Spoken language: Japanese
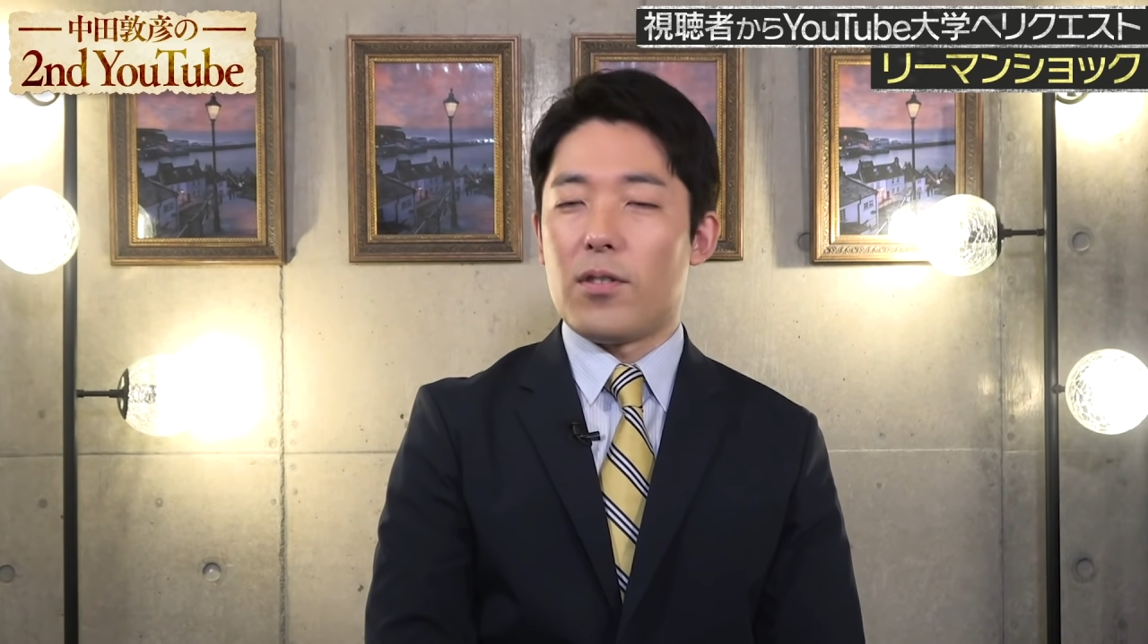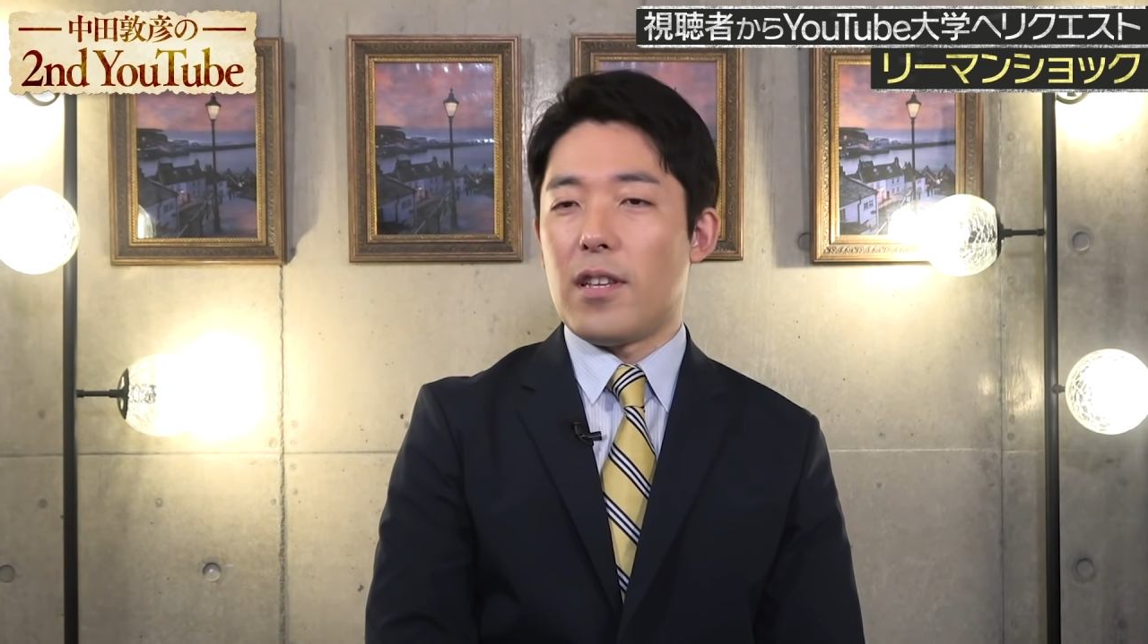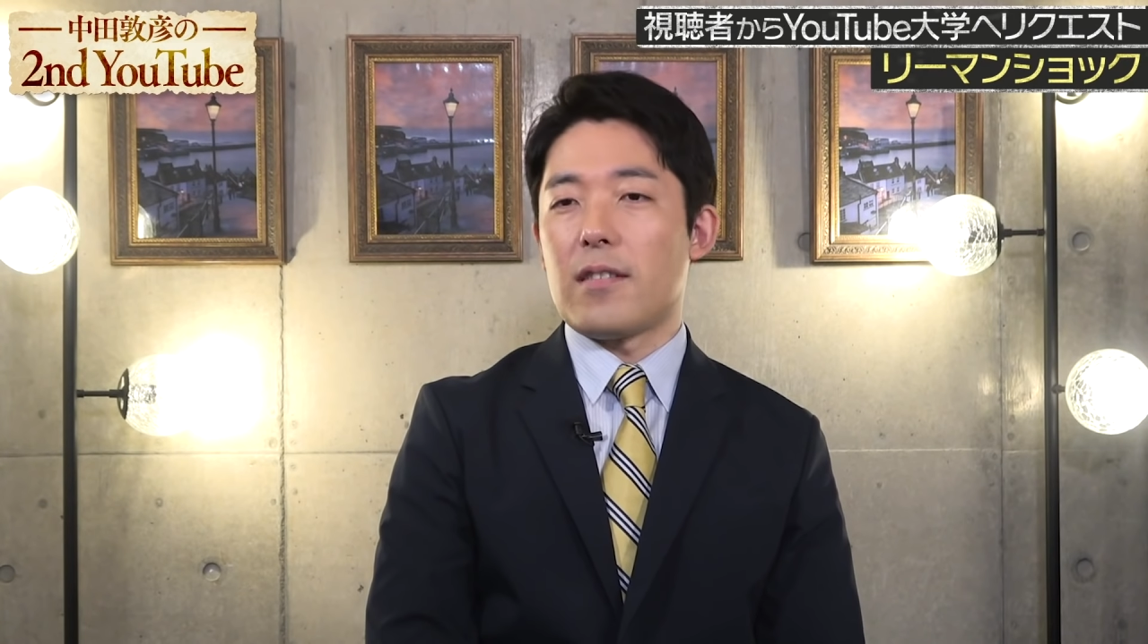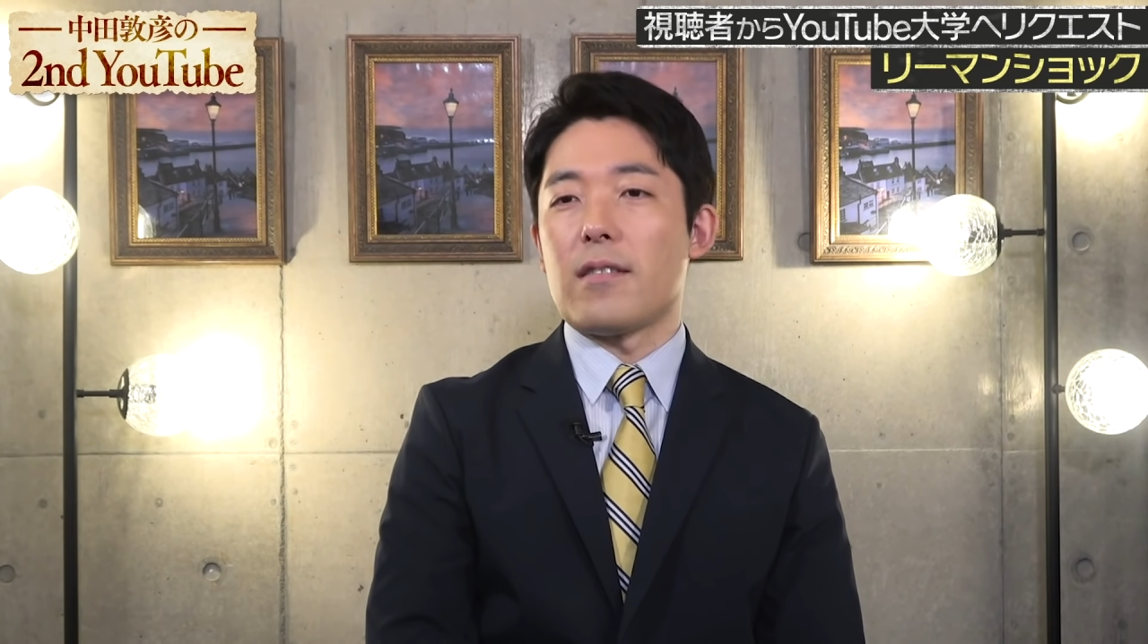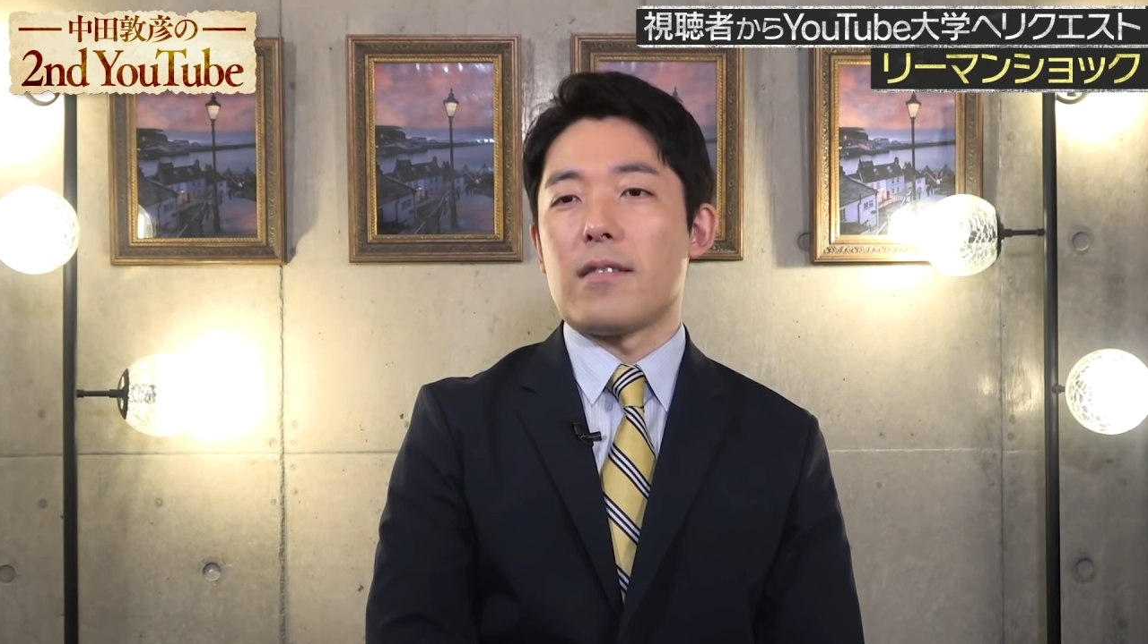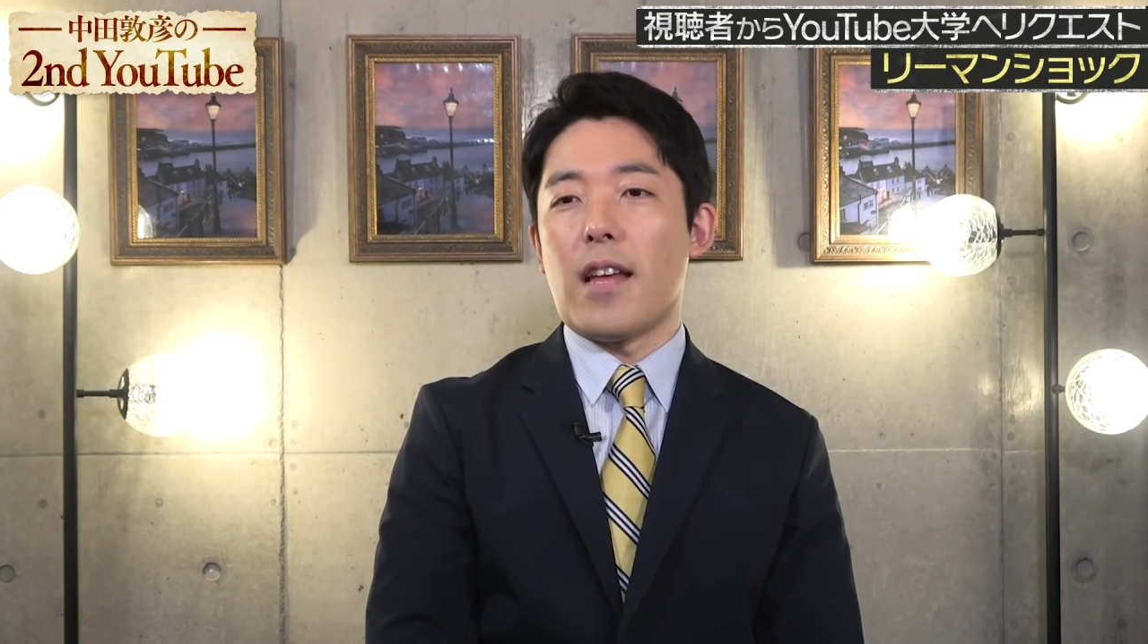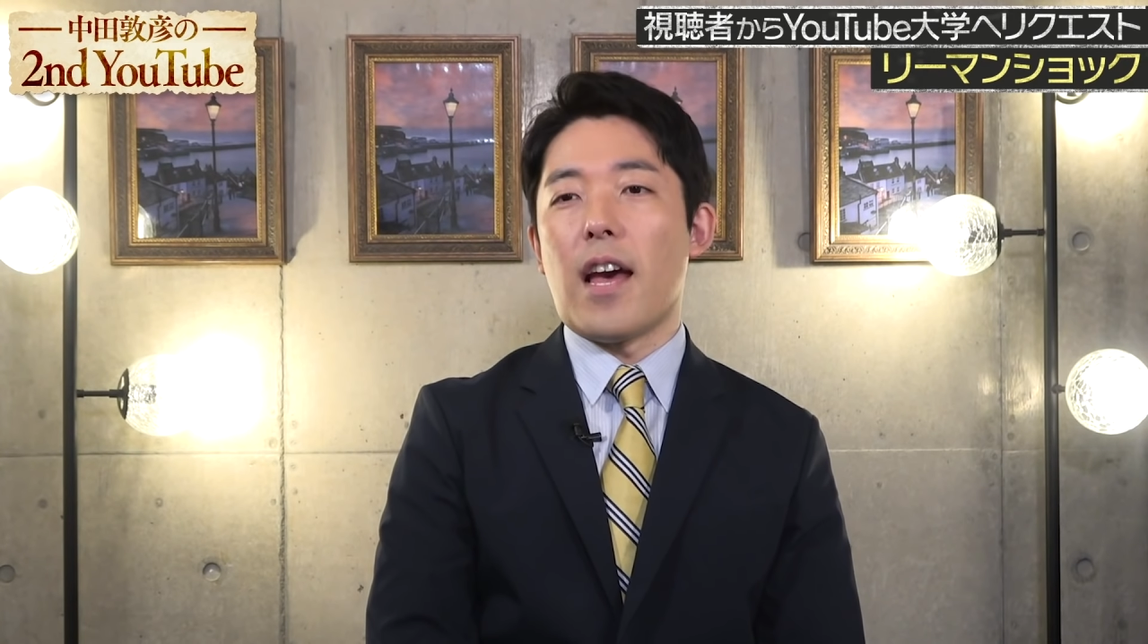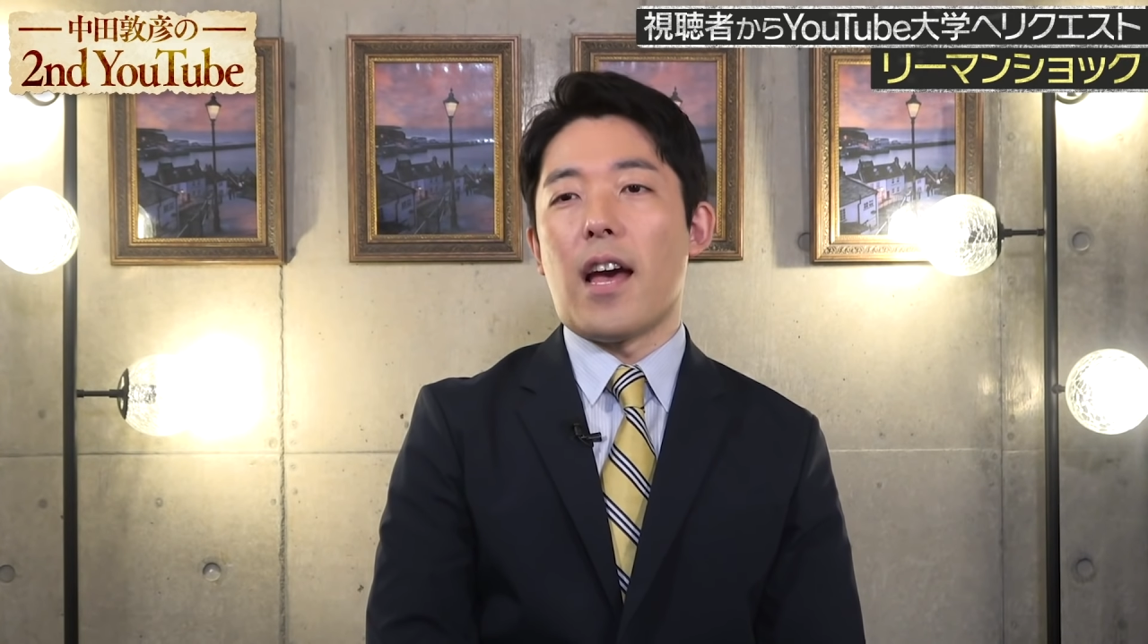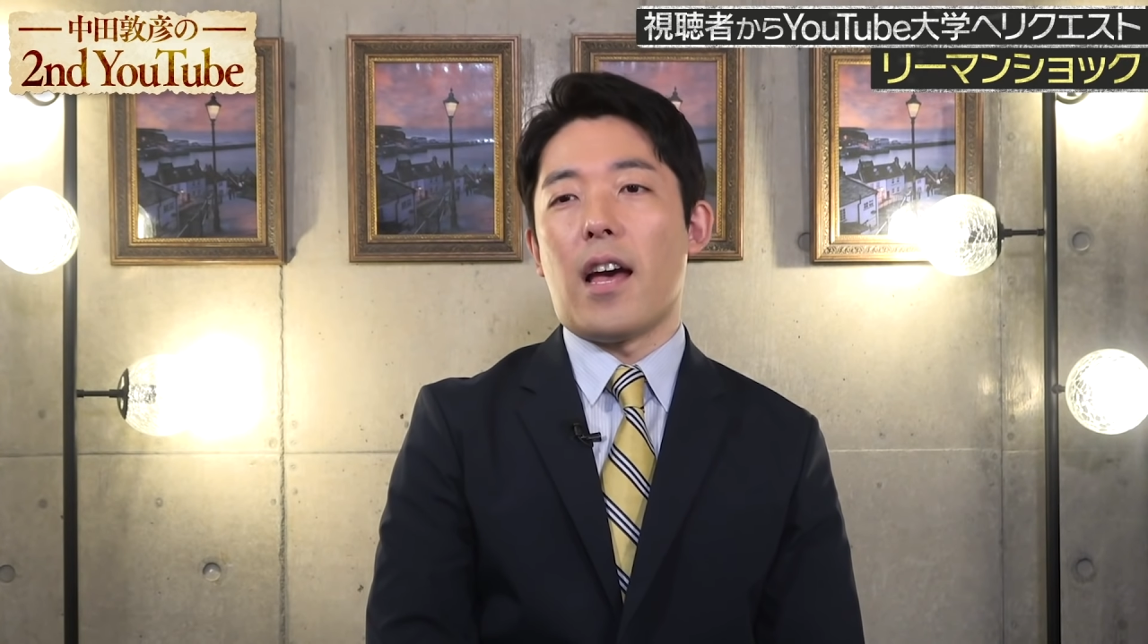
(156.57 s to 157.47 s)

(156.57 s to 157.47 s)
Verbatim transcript: うってやつですね、はい、